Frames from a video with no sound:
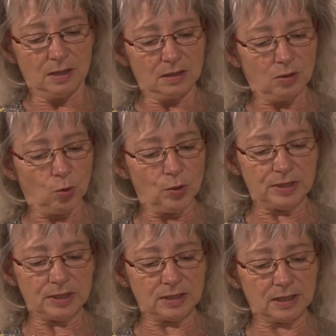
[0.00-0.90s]
Da
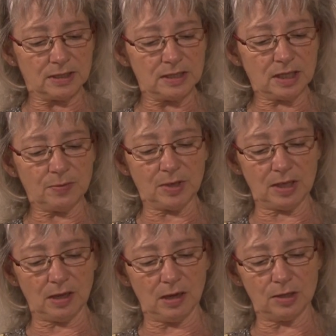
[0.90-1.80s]
holte es ganz
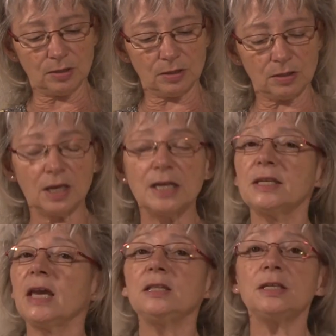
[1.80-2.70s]
gemächlich,
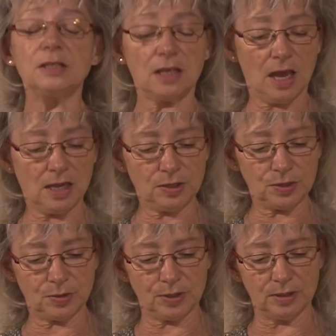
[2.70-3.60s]
als hätte es keine
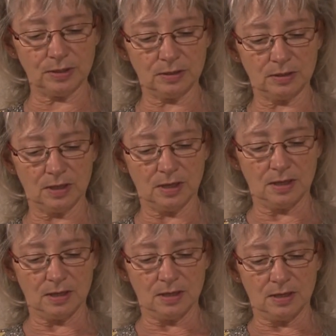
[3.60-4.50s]
Sorgen,
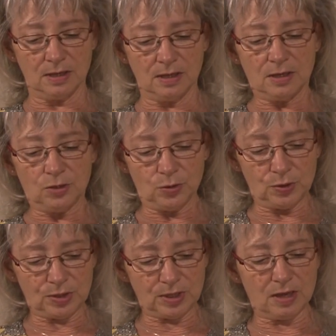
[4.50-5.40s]

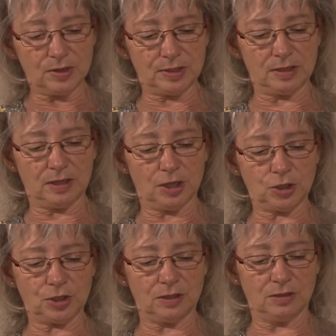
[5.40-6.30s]
Nüsse aus der
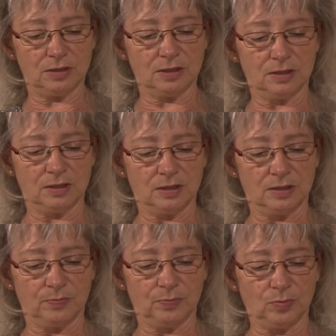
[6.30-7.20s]
Tasche,
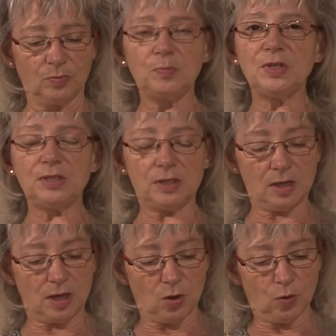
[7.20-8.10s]
biss
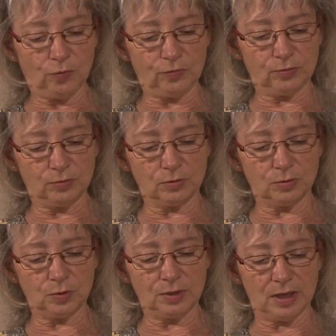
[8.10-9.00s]
sie auf
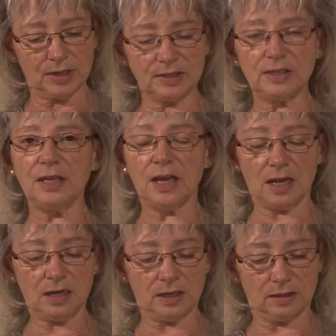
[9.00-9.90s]
und aß die
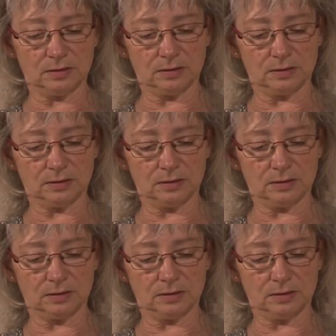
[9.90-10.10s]
Kerne.